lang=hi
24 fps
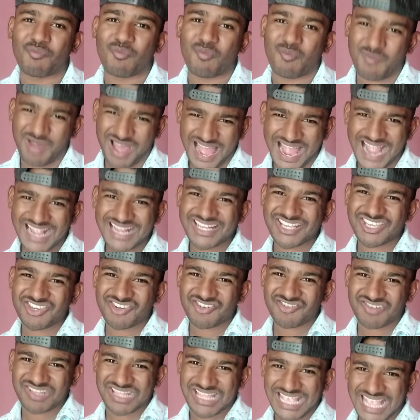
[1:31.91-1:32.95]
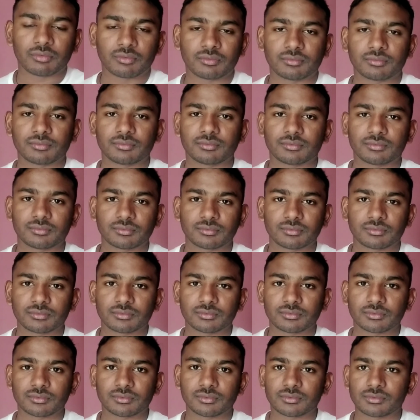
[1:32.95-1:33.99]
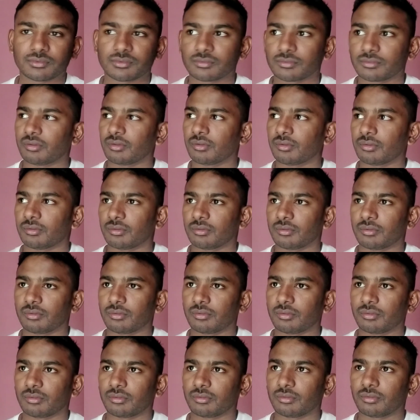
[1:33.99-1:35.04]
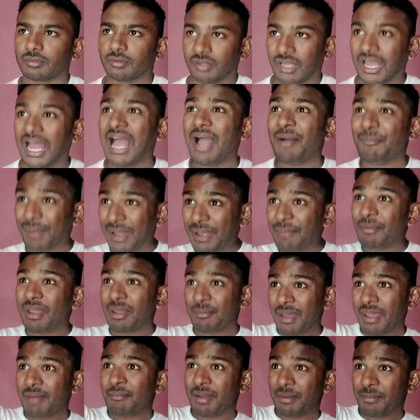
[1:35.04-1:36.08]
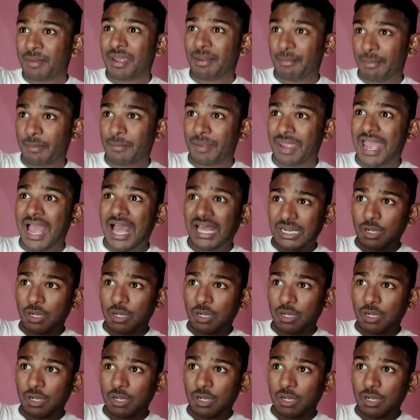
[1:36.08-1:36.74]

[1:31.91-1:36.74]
है कमरिया में आ जाओ हाँ मैं मैं मैं मैं मैं मैं आ रहा हूँ आ